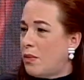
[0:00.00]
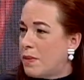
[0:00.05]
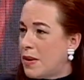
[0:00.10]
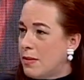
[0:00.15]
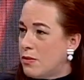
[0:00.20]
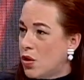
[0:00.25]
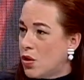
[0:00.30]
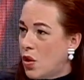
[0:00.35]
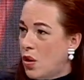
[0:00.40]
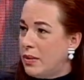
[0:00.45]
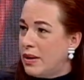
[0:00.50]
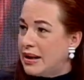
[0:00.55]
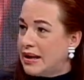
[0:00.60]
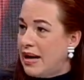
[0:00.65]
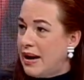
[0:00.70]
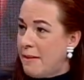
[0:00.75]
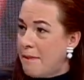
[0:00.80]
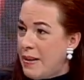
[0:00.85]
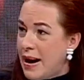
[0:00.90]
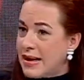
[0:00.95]
Premio Nobel de
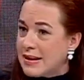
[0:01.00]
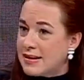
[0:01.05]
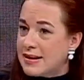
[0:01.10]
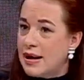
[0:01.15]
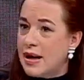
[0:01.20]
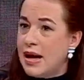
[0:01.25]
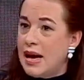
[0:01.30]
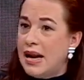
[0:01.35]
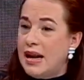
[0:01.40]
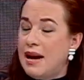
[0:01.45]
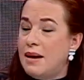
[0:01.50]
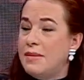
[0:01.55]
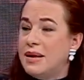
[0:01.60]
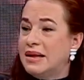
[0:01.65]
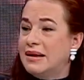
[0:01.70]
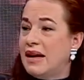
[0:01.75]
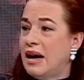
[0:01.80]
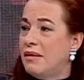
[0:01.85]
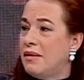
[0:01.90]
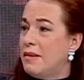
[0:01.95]
la Paz.
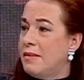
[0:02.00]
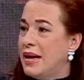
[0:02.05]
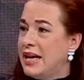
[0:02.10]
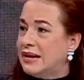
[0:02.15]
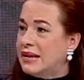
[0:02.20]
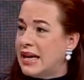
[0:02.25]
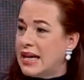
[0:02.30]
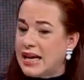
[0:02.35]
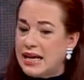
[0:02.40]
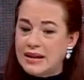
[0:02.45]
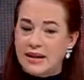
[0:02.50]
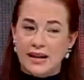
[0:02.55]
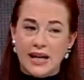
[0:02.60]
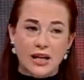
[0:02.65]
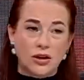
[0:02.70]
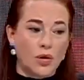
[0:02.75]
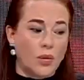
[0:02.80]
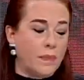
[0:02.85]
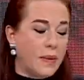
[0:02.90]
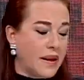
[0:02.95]
Lamentablemente el
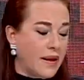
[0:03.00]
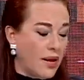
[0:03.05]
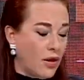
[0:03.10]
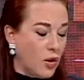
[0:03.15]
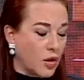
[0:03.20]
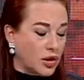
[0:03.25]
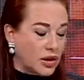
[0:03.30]
candidato perdedor